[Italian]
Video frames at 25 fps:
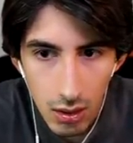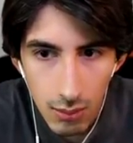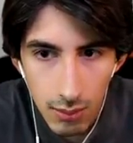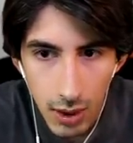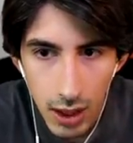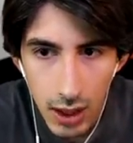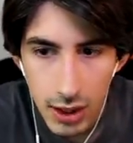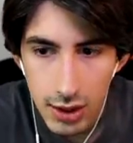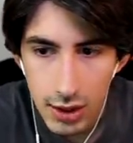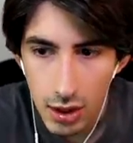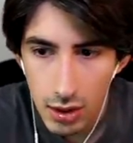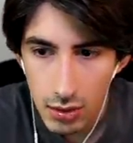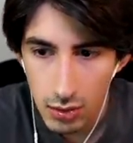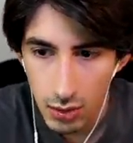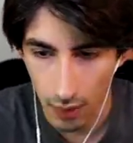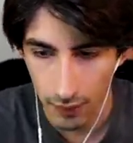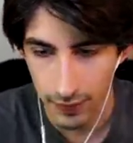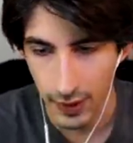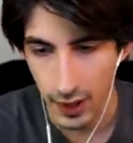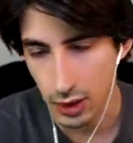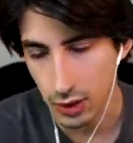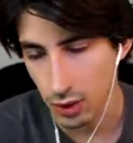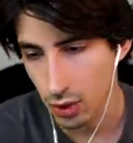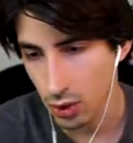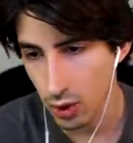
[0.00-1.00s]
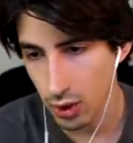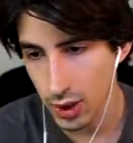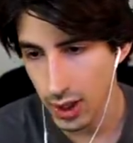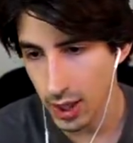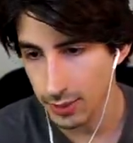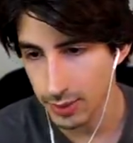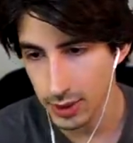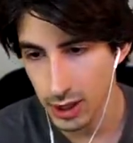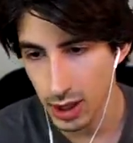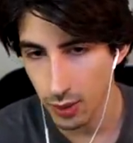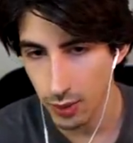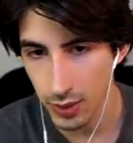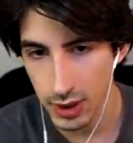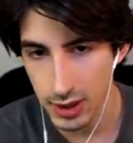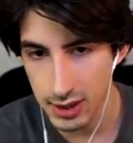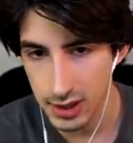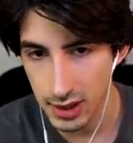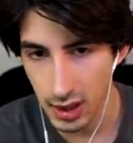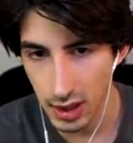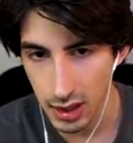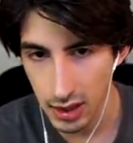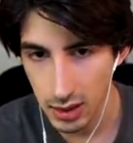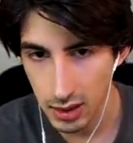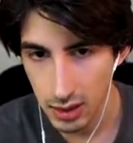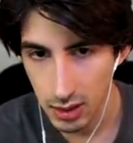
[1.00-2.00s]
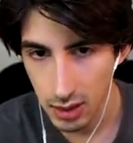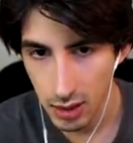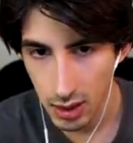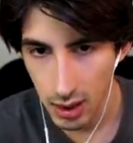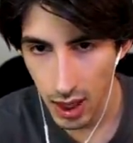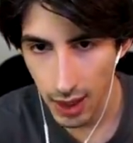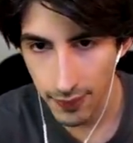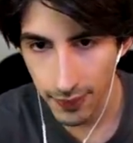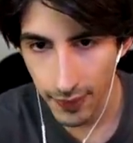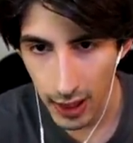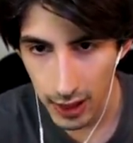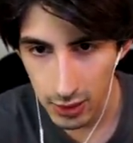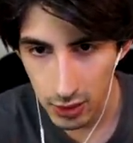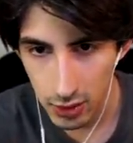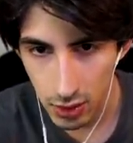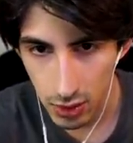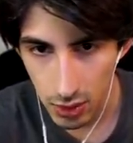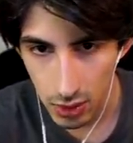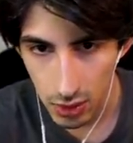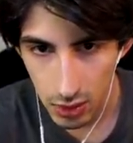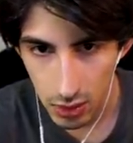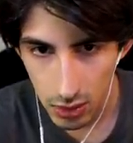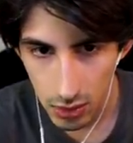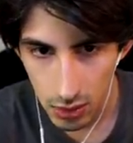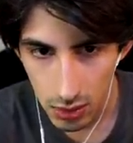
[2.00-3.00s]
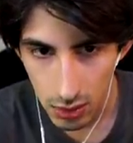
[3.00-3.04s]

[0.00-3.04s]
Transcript: Ma che... No, fra, non l'ho capita questa. Che ha fatto?